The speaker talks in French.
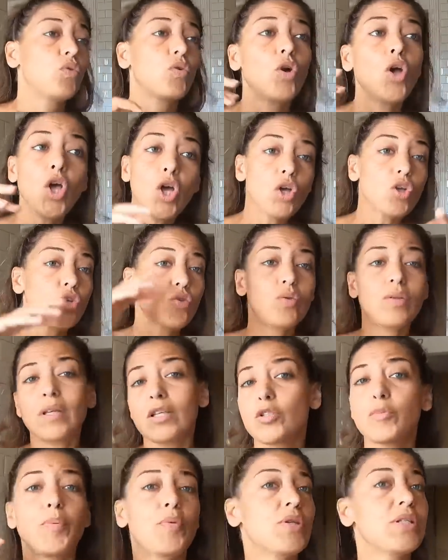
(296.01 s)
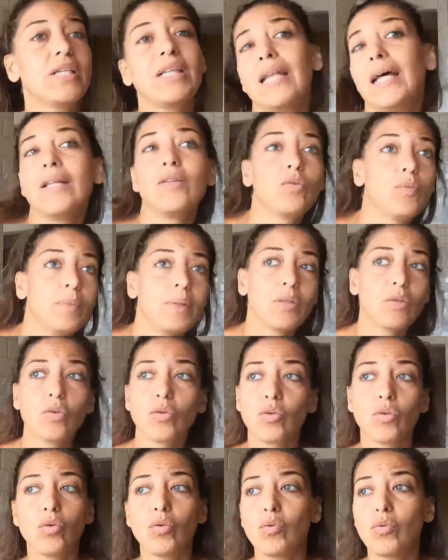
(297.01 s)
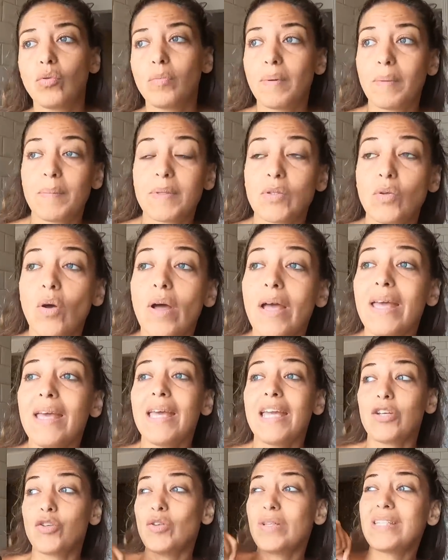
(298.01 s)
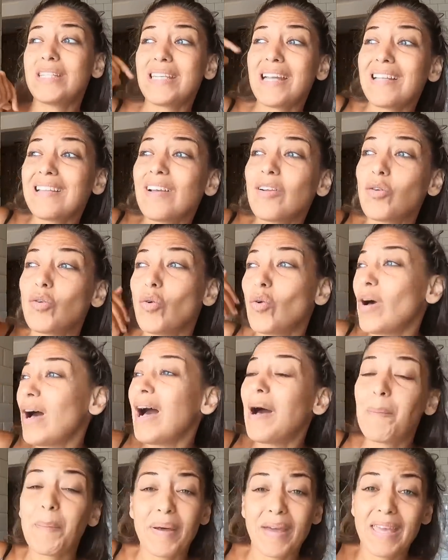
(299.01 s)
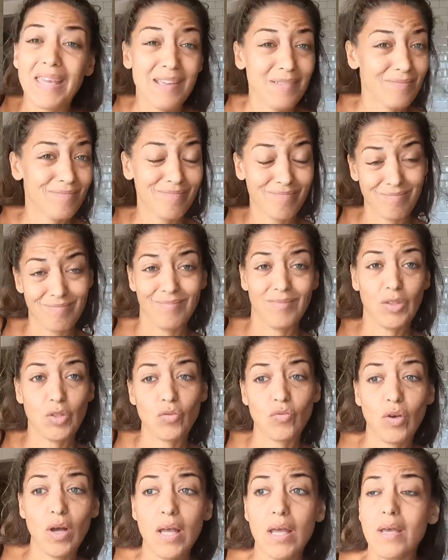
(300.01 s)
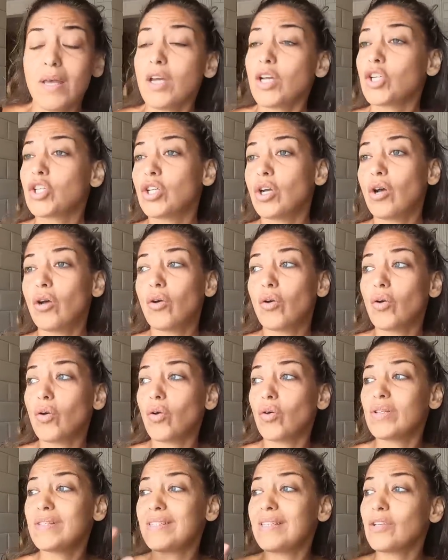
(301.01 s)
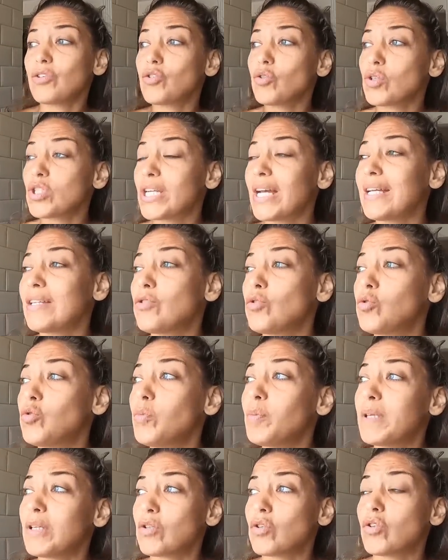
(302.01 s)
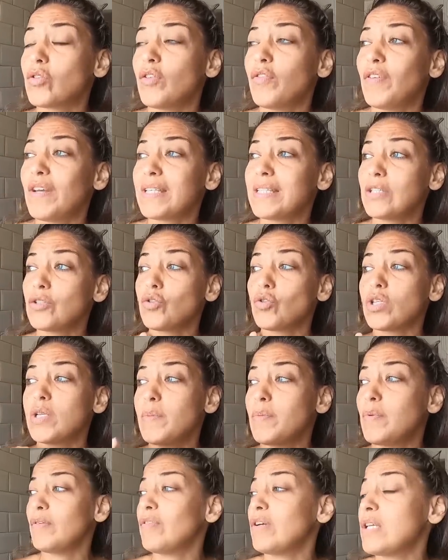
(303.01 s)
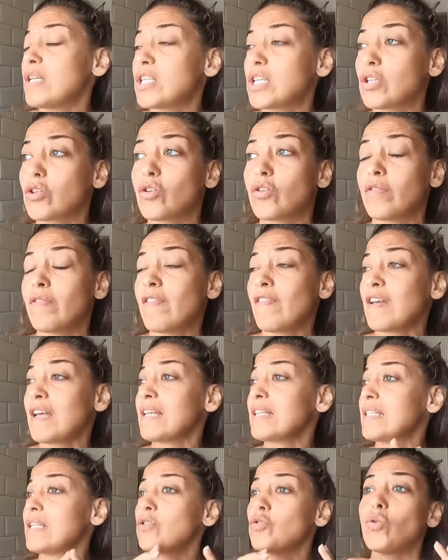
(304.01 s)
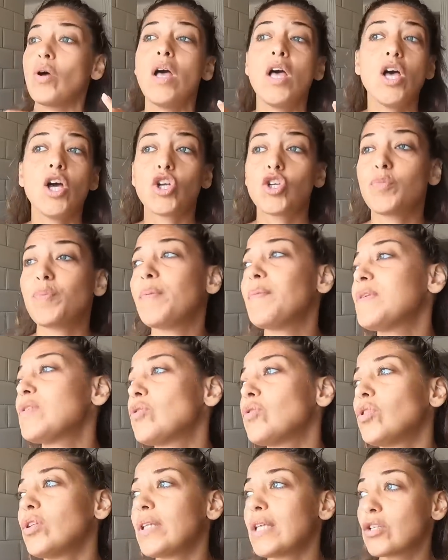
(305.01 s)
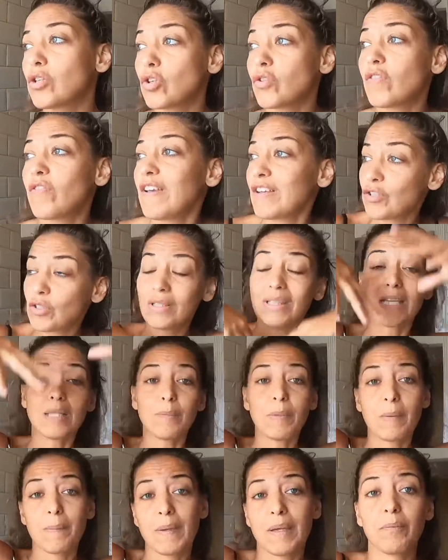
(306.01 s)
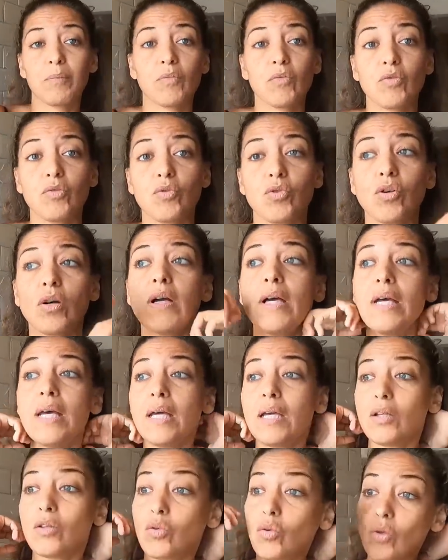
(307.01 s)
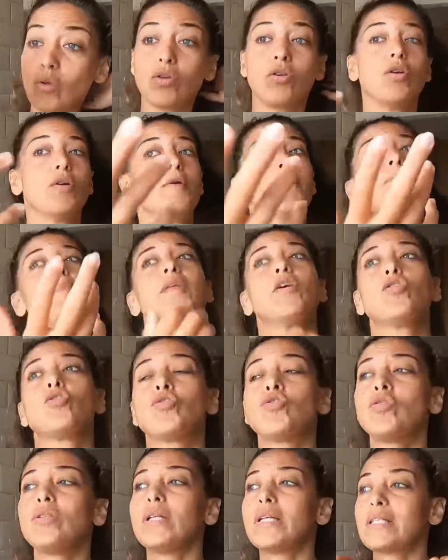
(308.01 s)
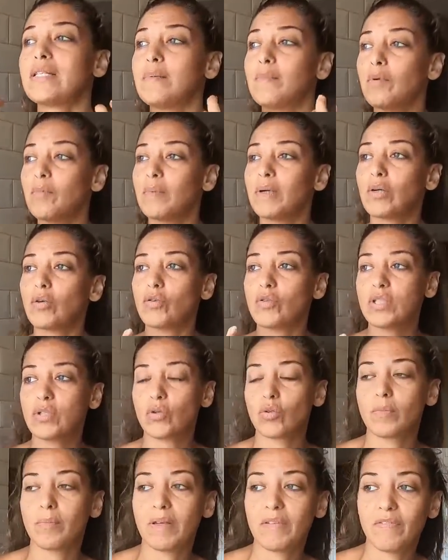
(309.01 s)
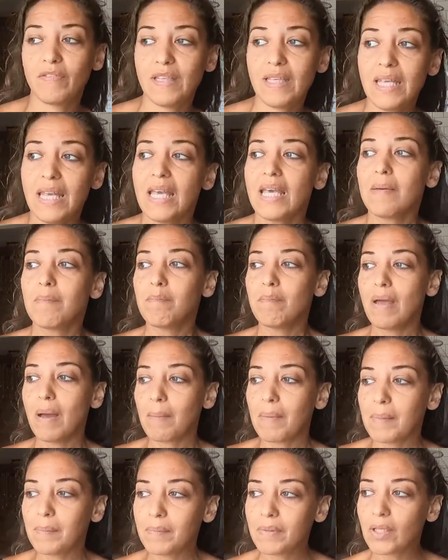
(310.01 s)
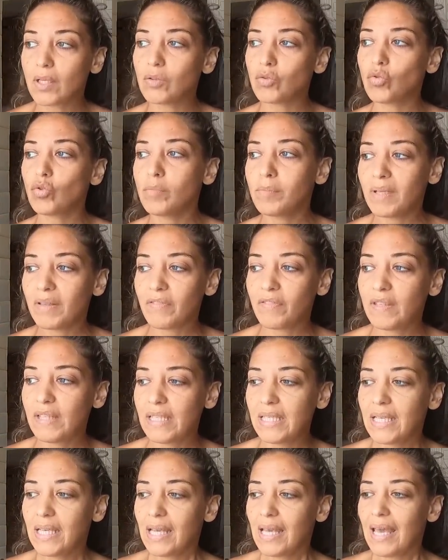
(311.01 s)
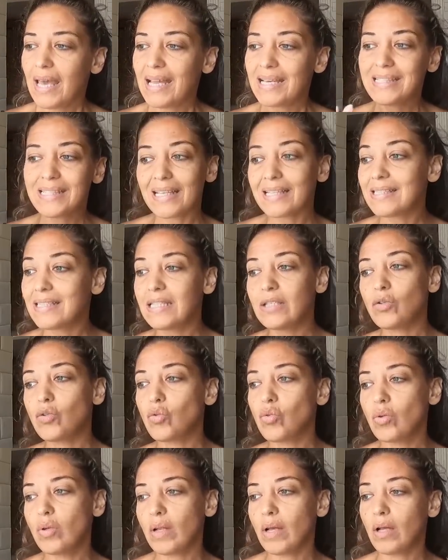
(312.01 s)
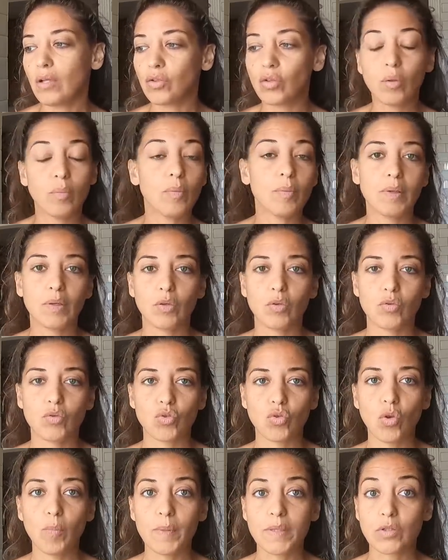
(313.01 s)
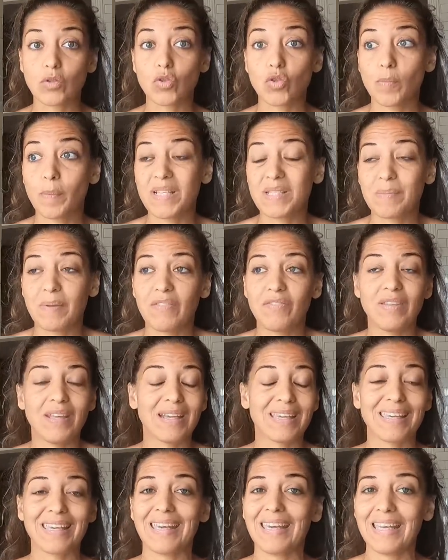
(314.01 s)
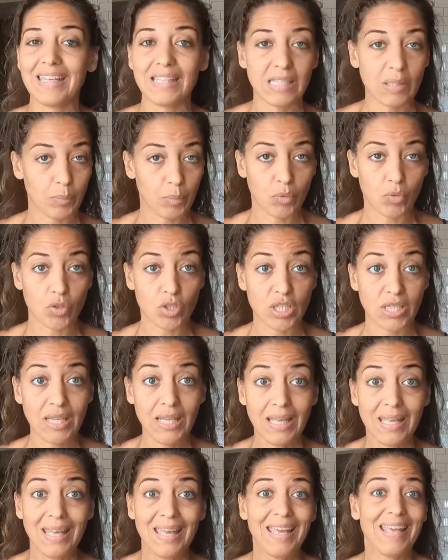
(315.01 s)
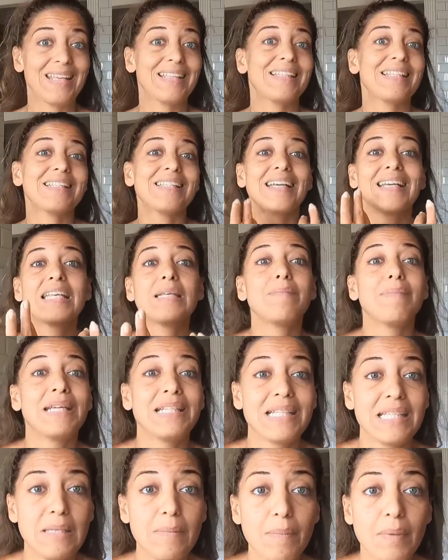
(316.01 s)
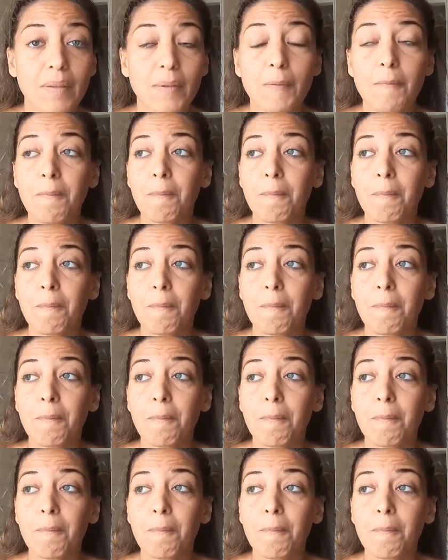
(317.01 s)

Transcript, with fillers: Non, je suis dans ce projet-là de mes trucs de ma maison et je suis déjà dans le après tu vois genre euh, si un jour j'arrête YouTube qu'est-ce que je vais faire si un jour plus les voyages qu'est-ce que je vais faire si un jour je fais maison d'hôte, qu'est-ce que je vais faire je suis en train de préparer mon futur donc je suis dans ces moments cruciaux de ma vie, mais en même temps, toute ma vie, elle s'articule entre moments cruciaux parce que je passe ma vie à créer des projets et c'est ça qui m'anime.